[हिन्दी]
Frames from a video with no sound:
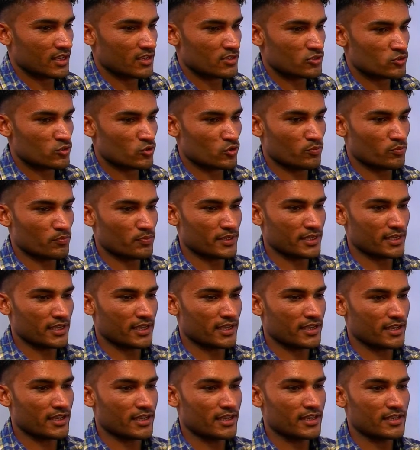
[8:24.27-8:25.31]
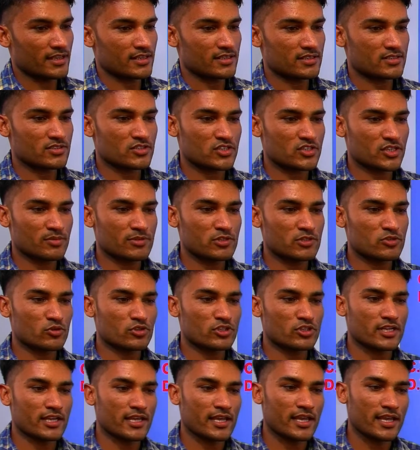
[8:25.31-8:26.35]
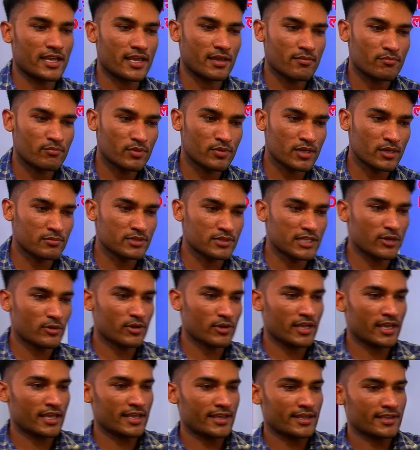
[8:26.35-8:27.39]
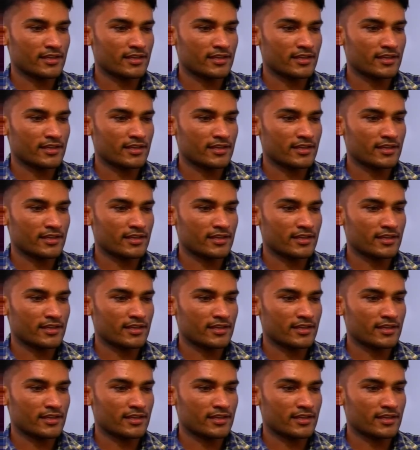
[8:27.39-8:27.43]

स्वरूपी ए सिमी चौधरी ए बीरमदेव ए